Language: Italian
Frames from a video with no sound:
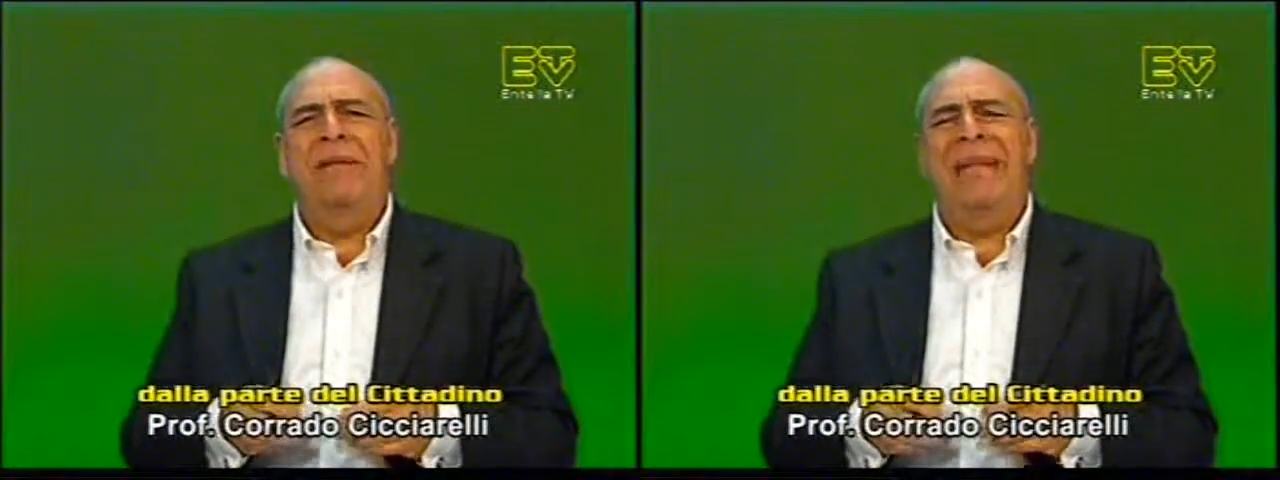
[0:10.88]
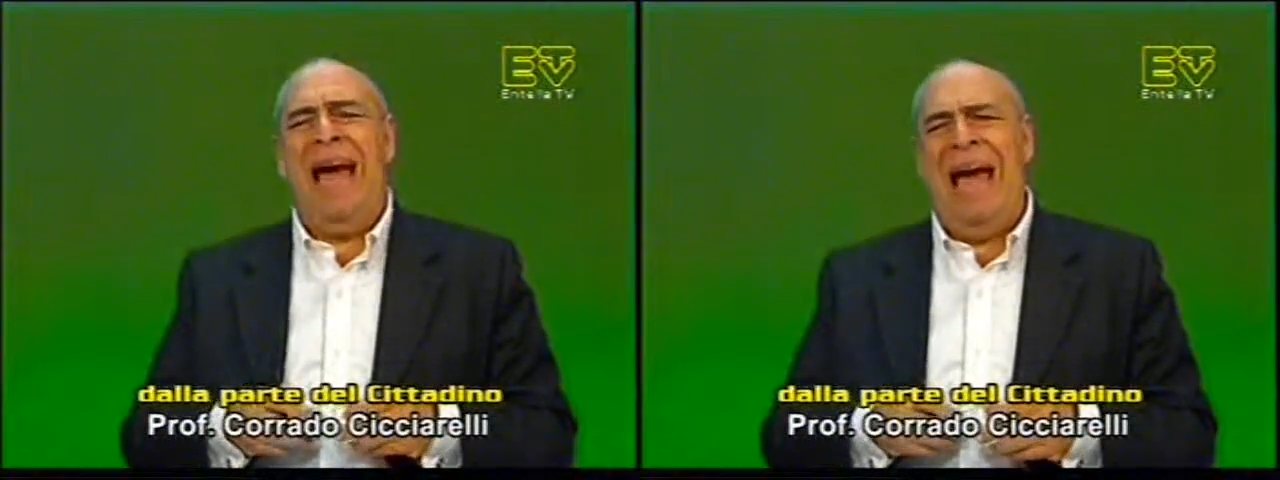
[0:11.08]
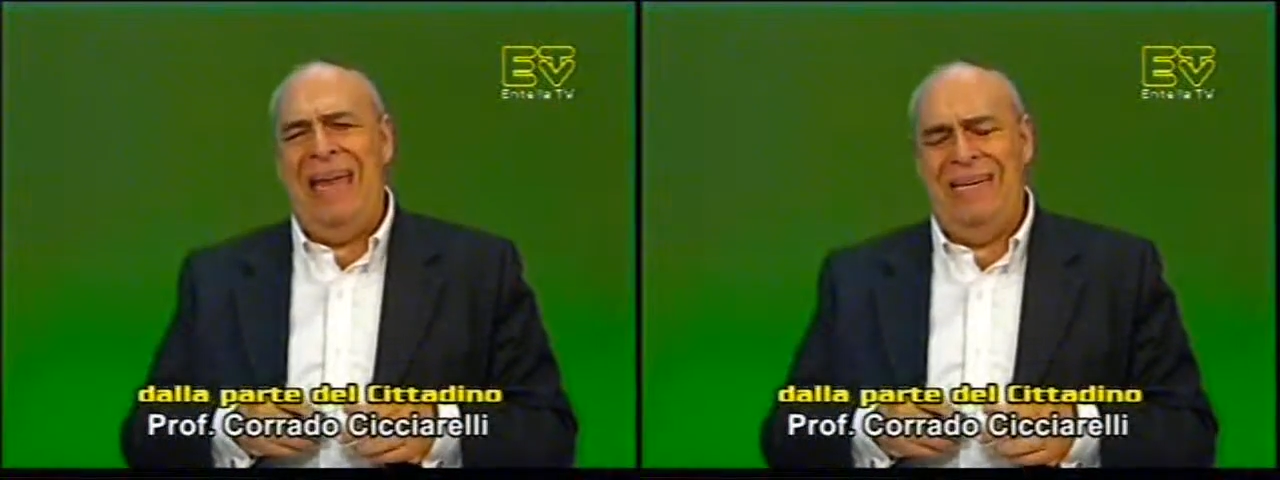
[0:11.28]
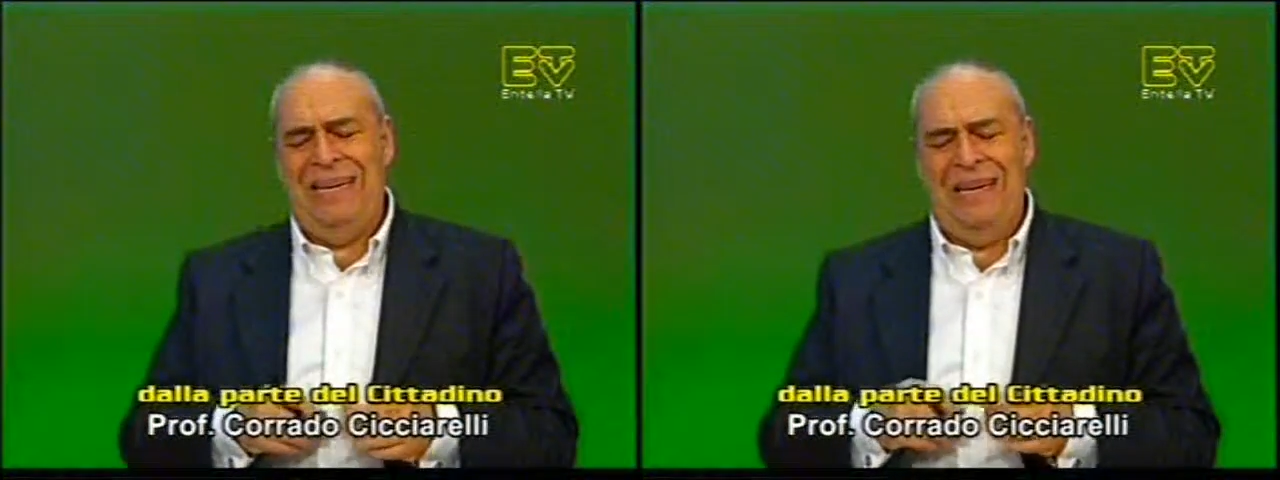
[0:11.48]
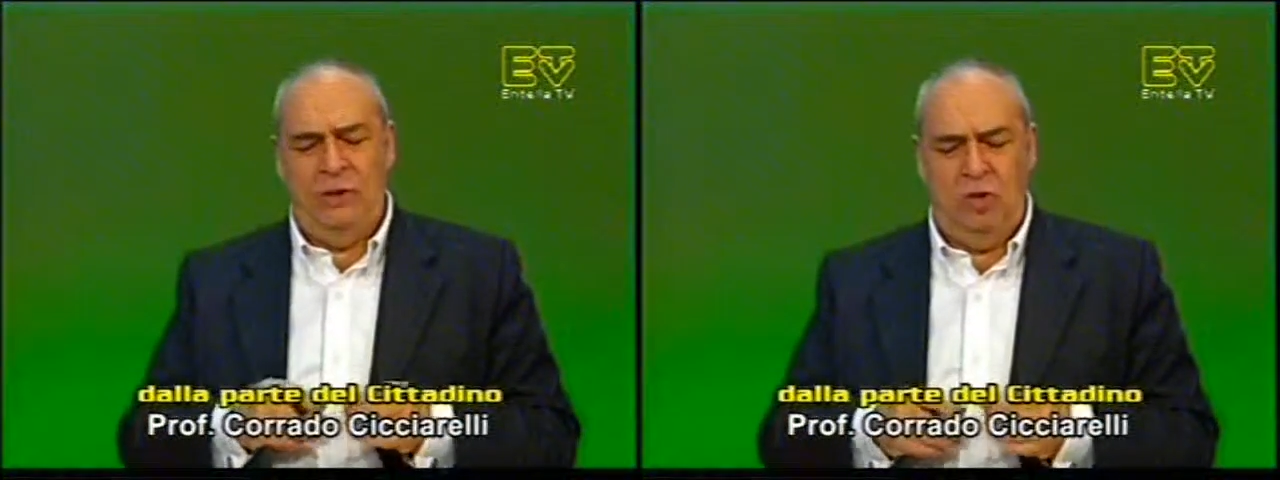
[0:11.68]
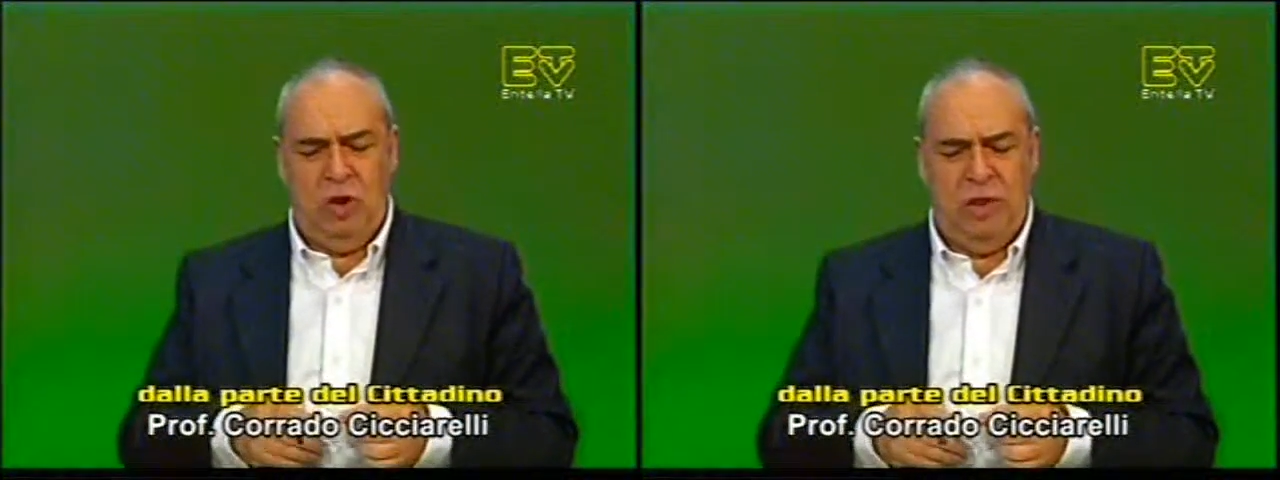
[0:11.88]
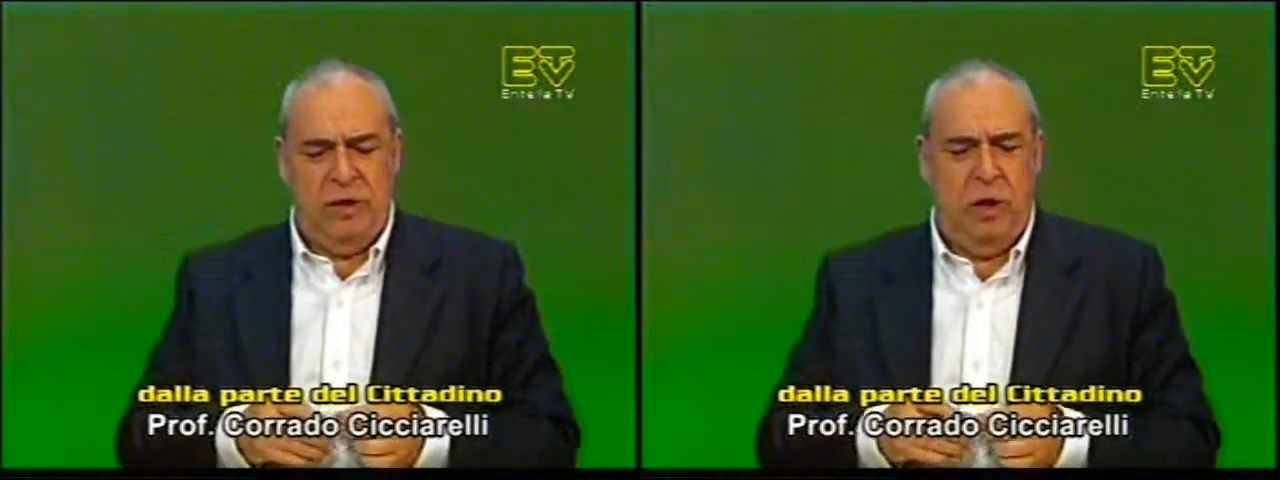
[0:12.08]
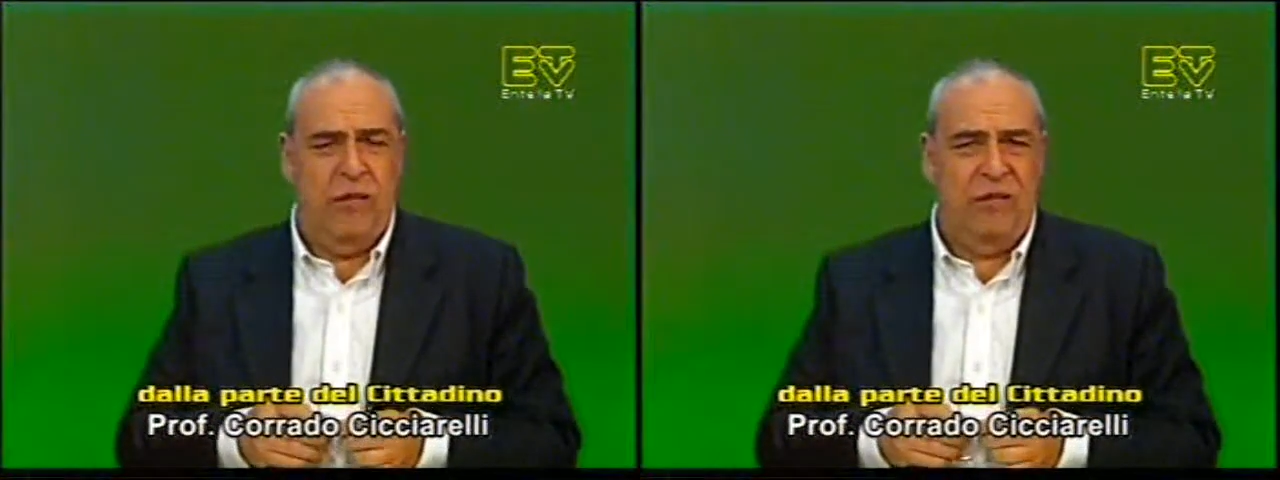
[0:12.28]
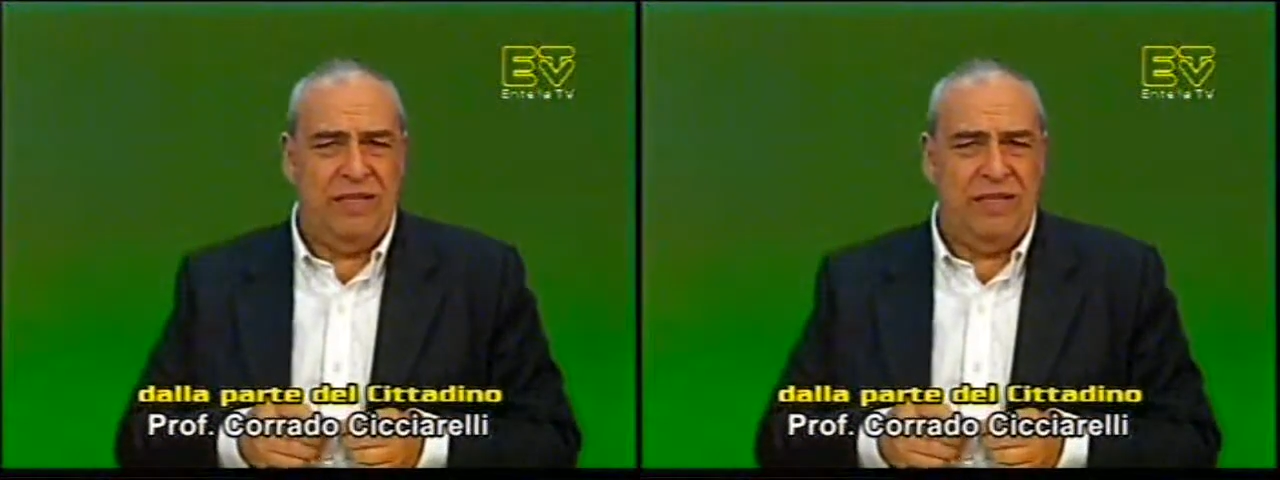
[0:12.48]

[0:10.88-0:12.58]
Da anni le associazioni di